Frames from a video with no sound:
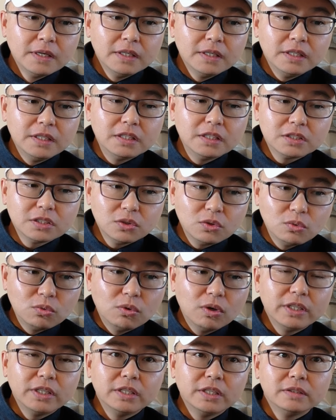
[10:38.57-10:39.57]
一个是
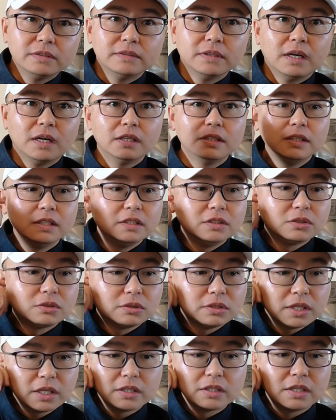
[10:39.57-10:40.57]
火力啊，一个就是
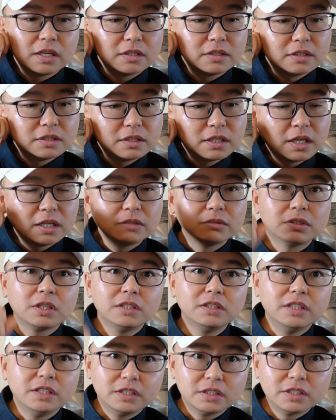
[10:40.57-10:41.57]
态势感知，还有
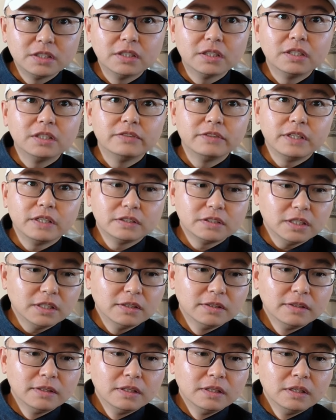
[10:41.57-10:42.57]
它隐身能力非常强。
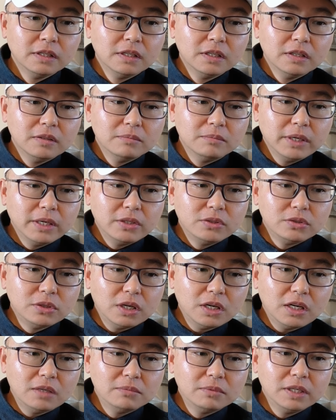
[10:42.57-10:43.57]
美军
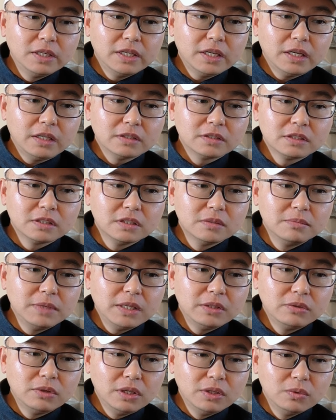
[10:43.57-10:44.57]
航母两次
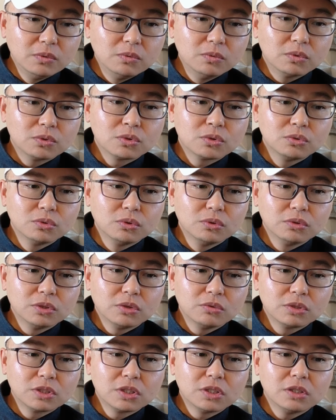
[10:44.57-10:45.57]
面对零五出动
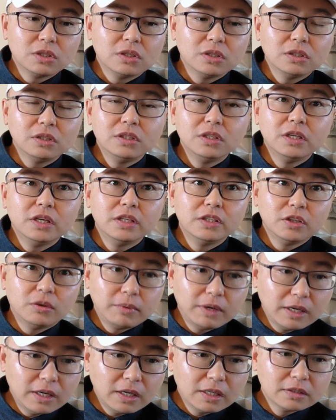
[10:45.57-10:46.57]
都是 E A 一
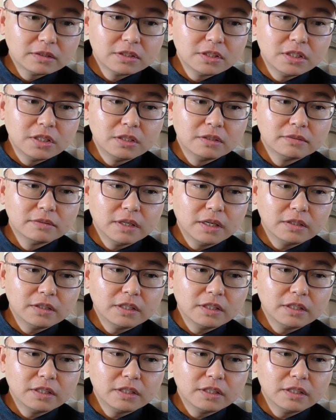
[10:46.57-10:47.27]
八 G 啊